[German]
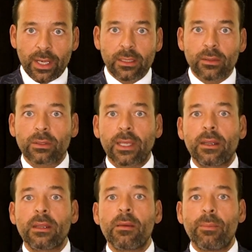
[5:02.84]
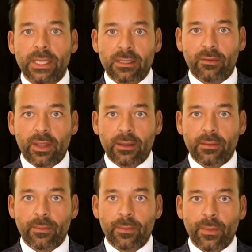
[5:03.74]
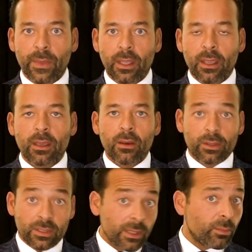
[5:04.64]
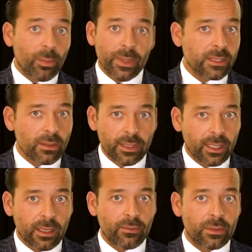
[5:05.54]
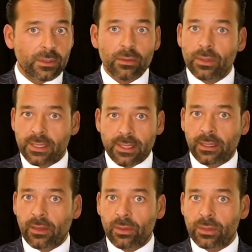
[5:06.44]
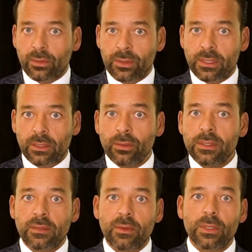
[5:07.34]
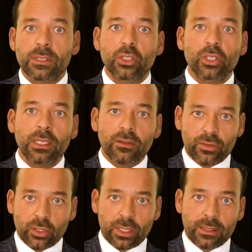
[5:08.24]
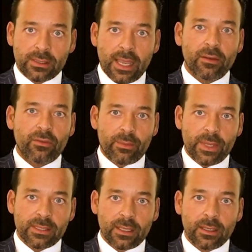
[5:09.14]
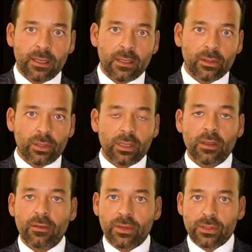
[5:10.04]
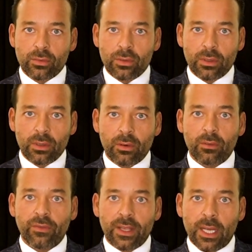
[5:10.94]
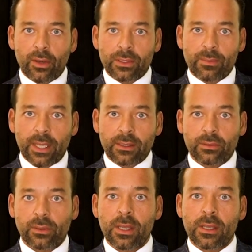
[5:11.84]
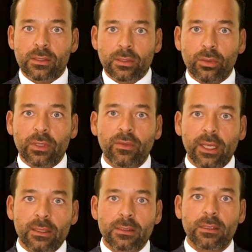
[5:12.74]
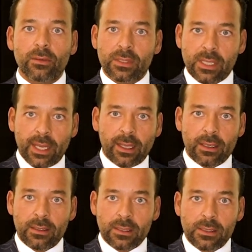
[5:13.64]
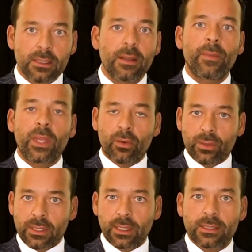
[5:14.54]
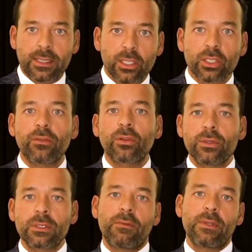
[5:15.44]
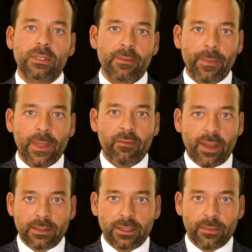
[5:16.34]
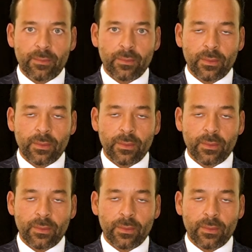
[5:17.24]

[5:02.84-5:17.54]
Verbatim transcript: halten und dann besser werden. Und deswegen Popper ist auch gegen Revolution. Er sagt, Revolutionen sind Unsinn. Wir müssen Schritt für Schritt Sachen verbessern durch Versuch und Fehlerausmerzung. So entwickelt sich unsere Erkenntnis, unsere Gesellschaft, unser Wissen weiter.